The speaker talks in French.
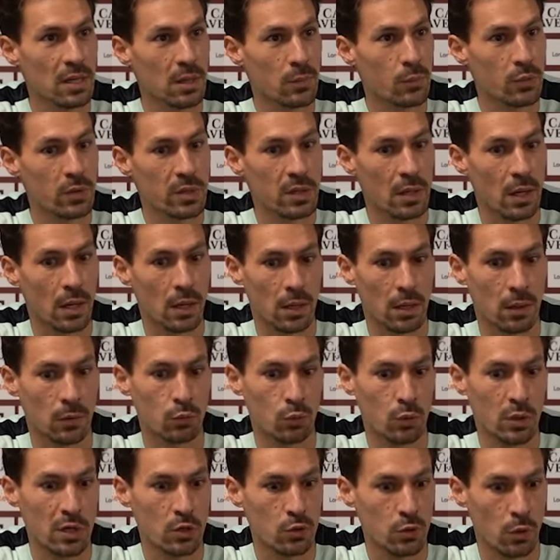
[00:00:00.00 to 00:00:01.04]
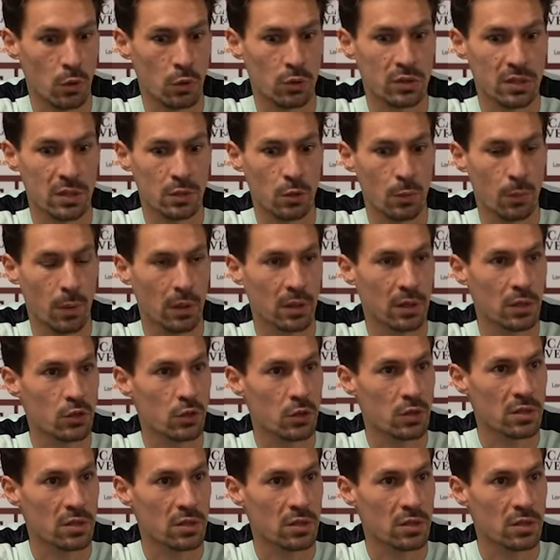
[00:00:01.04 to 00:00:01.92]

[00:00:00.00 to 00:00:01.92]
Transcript: et puis à euh, nous les joueurs aussi de prendre les